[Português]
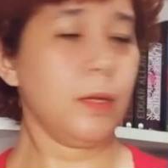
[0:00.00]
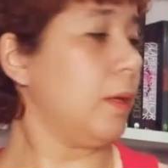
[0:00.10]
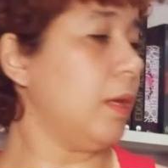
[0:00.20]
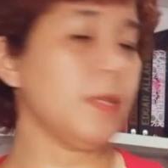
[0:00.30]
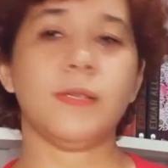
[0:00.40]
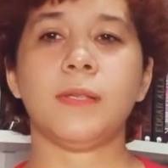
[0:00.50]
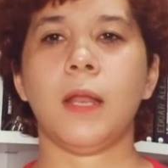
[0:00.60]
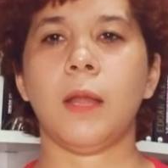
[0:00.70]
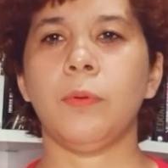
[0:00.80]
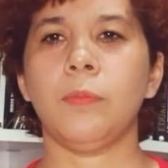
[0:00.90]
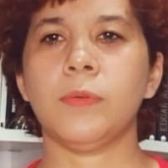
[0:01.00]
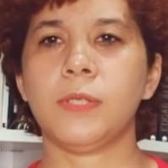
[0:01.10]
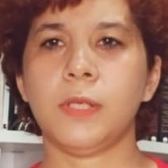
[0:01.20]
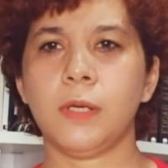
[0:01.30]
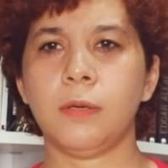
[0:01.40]
que às vezes tem tá na
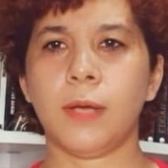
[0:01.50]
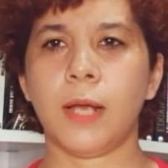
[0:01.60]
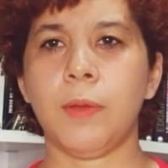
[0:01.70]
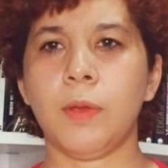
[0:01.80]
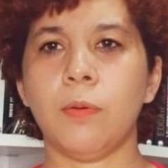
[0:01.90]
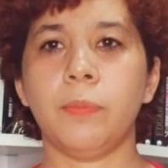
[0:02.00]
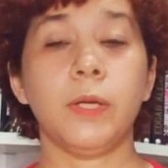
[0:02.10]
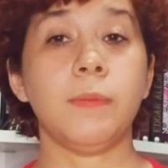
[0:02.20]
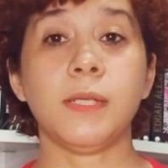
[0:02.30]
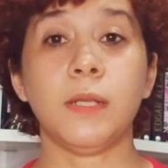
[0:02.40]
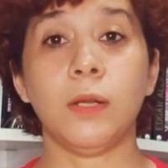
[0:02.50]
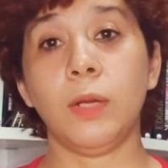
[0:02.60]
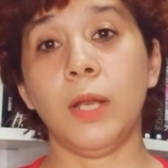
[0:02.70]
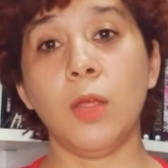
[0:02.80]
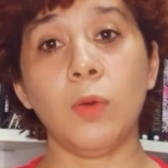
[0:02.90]
promoção, eu acabei comprando, mas ainda não
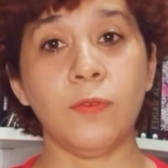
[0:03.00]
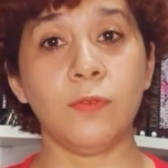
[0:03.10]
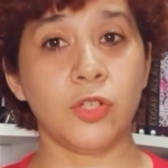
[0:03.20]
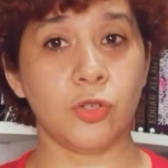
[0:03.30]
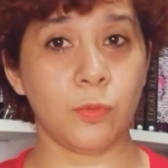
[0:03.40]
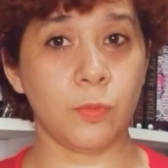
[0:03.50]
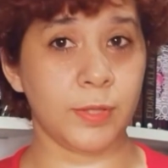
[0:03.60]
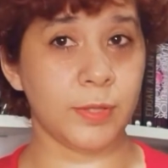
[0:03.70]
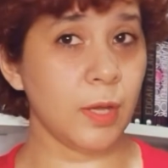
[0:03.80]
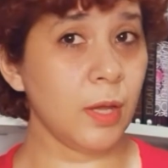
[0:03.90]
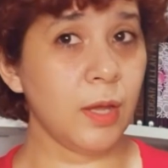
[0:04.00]
li nenhum livro da Jojo Moyes.